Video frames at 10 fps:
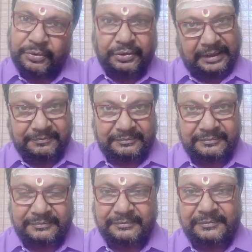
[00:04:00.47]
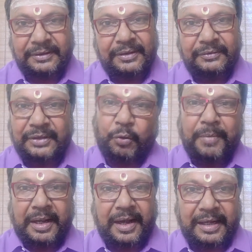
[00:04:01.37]
கொடுத்துட்டேன் சார்
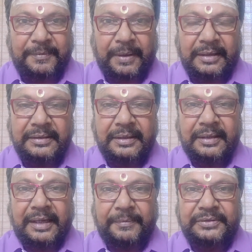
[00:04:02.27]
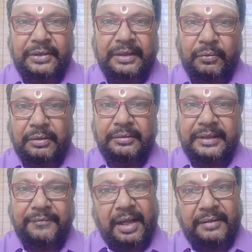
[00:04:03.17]
ரொம்ப நல்லா இருக்குப்பா அப்படி சொல்லிட்டு
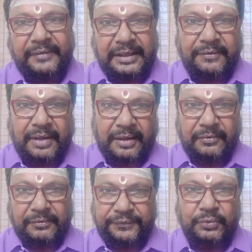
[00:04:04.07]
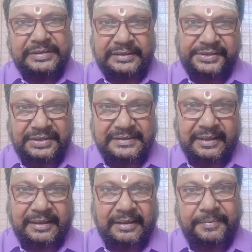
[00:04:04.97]
நீ வா வீட்டுக்கு வா ஒரு ஃபியூ சஜஷன்ஸ்
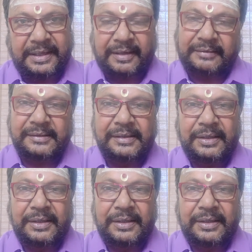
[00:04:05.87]
இருக்கு அப்படின்னார்